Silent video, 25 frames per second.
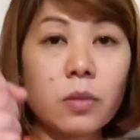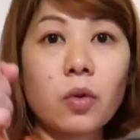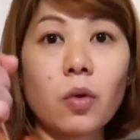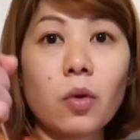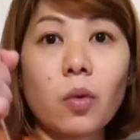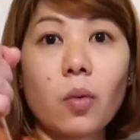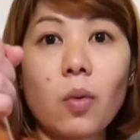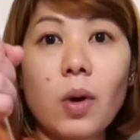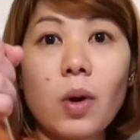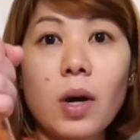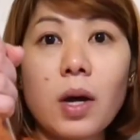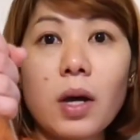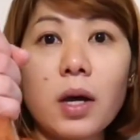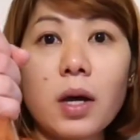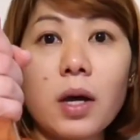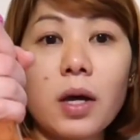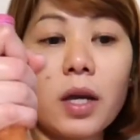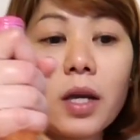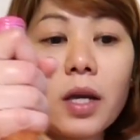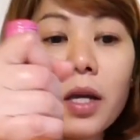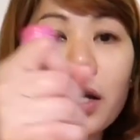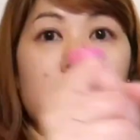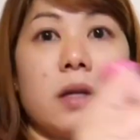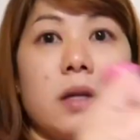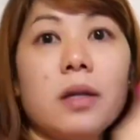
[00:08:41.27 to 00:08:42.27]

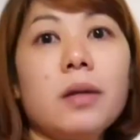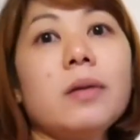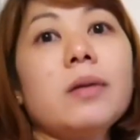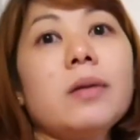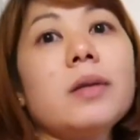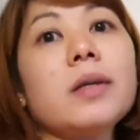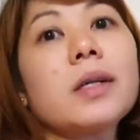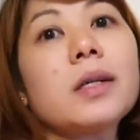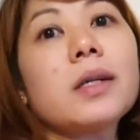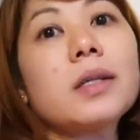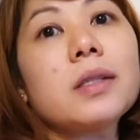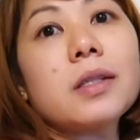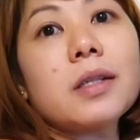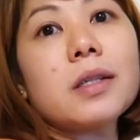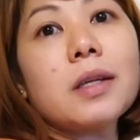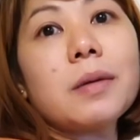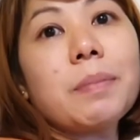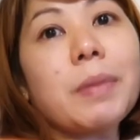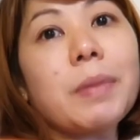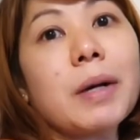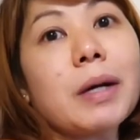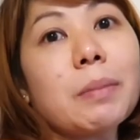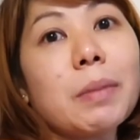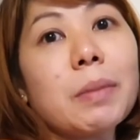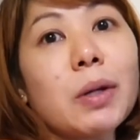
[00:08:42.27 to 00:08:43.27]
wine, kasi
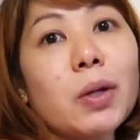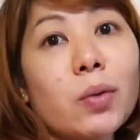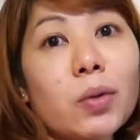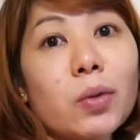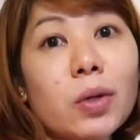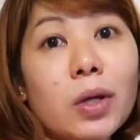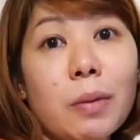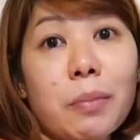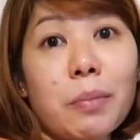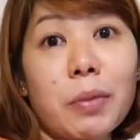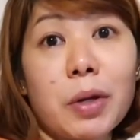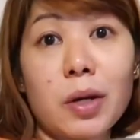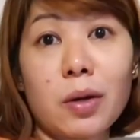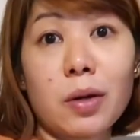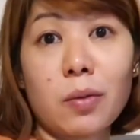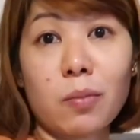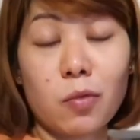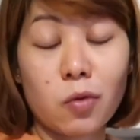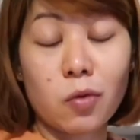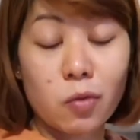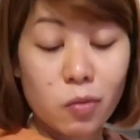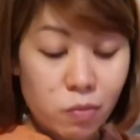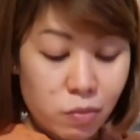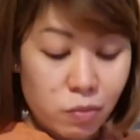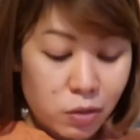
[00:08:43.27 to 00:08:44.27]
manood kami ng
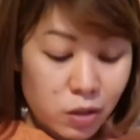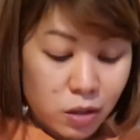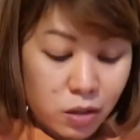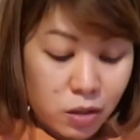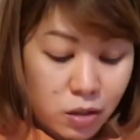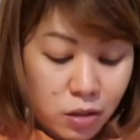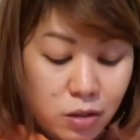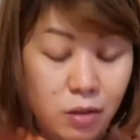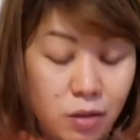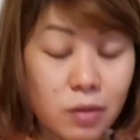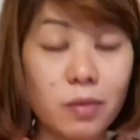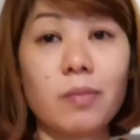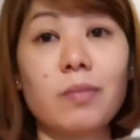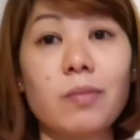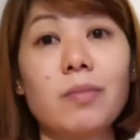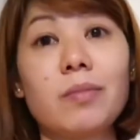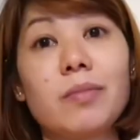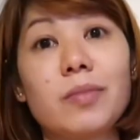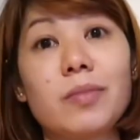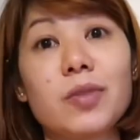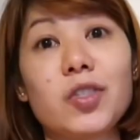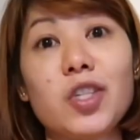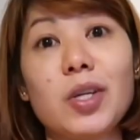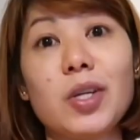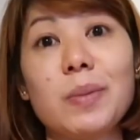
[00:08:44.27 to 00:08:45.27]
movie,
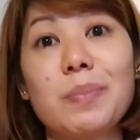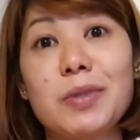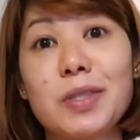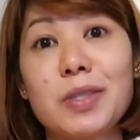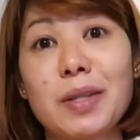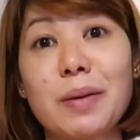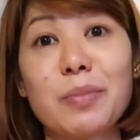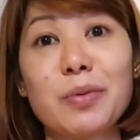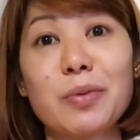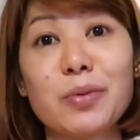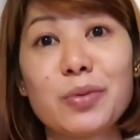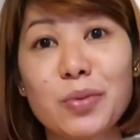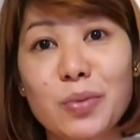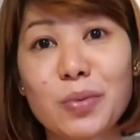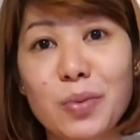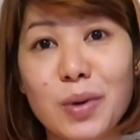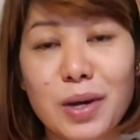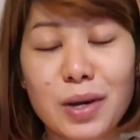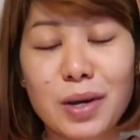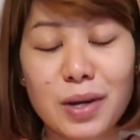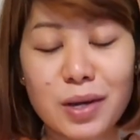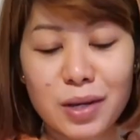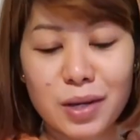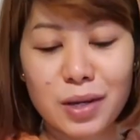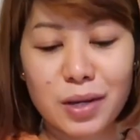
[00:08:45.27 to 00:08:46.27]
chips tapos
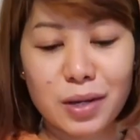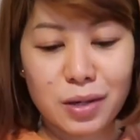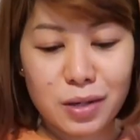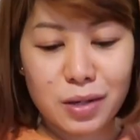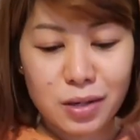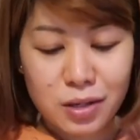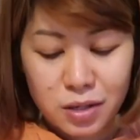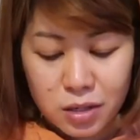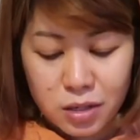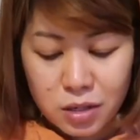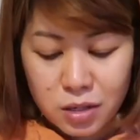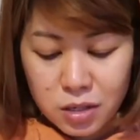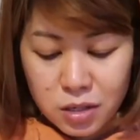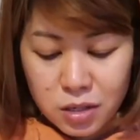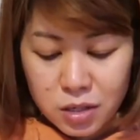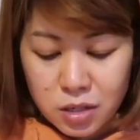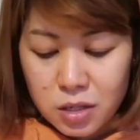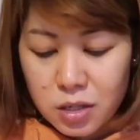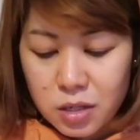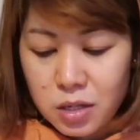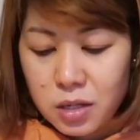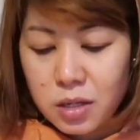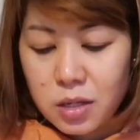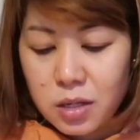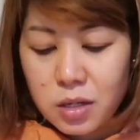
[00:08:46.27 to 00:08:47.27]
wine,
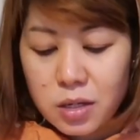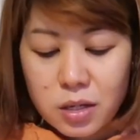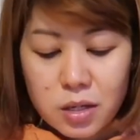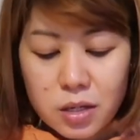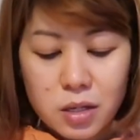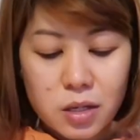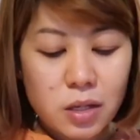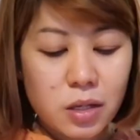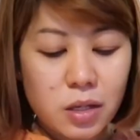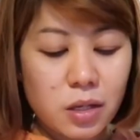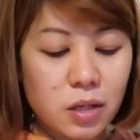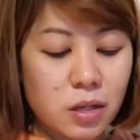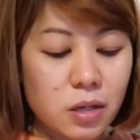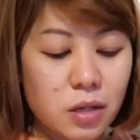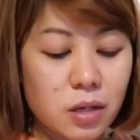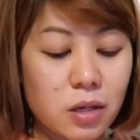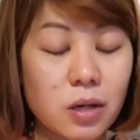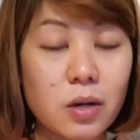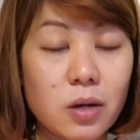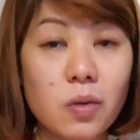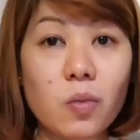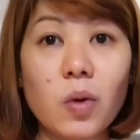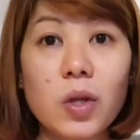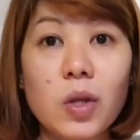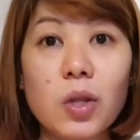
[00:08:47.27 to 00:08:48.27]
at
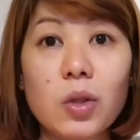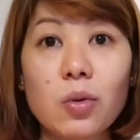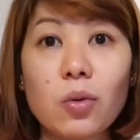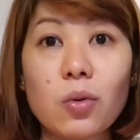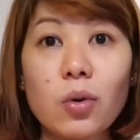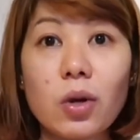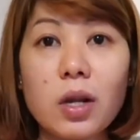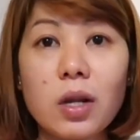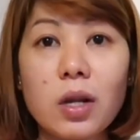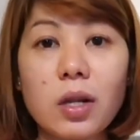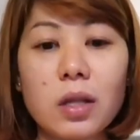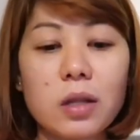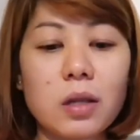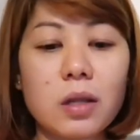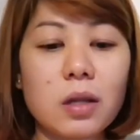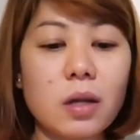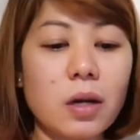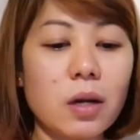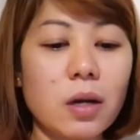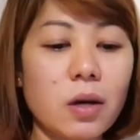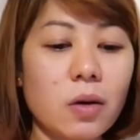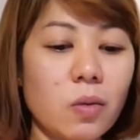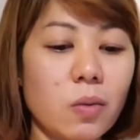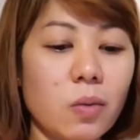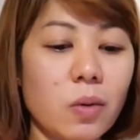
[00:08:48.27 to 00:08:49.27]
uh, with toilet,
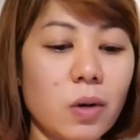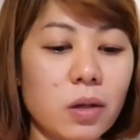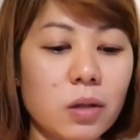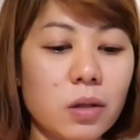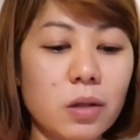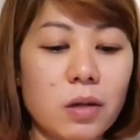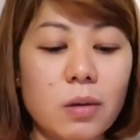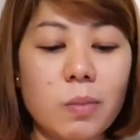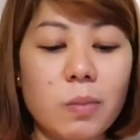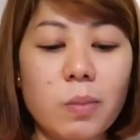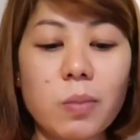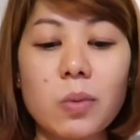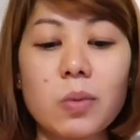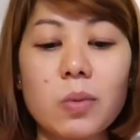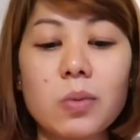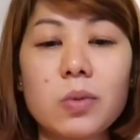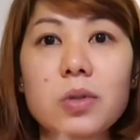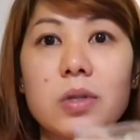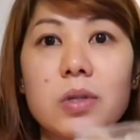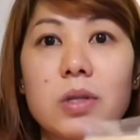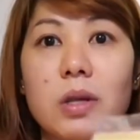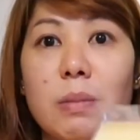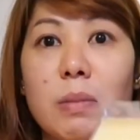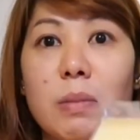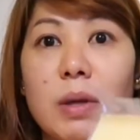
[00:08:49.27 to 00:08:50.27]
dalawa,
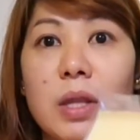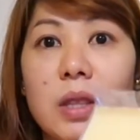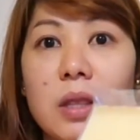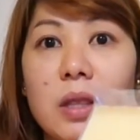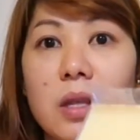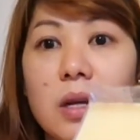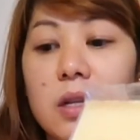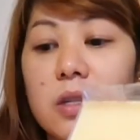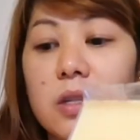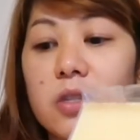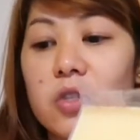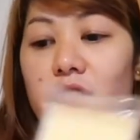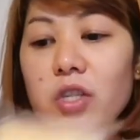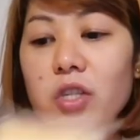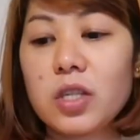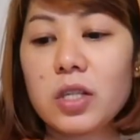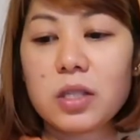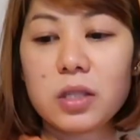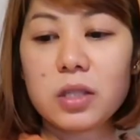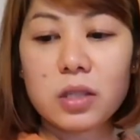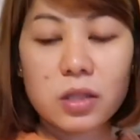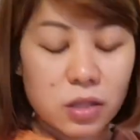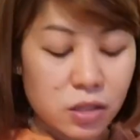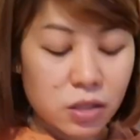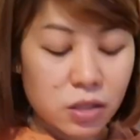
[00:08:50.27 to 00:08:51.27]
tapos imintang cheese,